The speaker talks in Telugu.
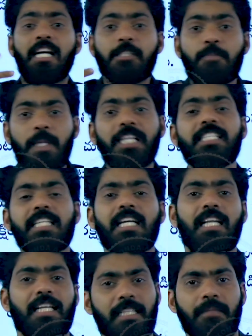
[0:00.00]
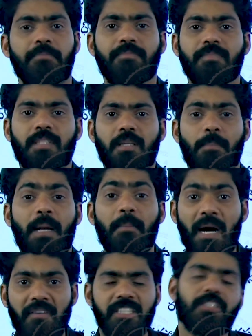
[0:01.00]
స్పీచ్కి అనేది
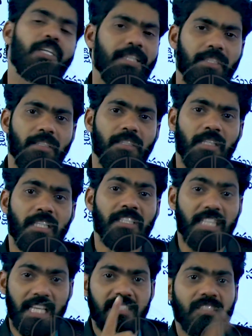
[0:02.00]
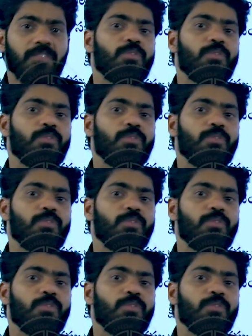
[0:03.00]
ప్రభావితుడయ్యి దేశం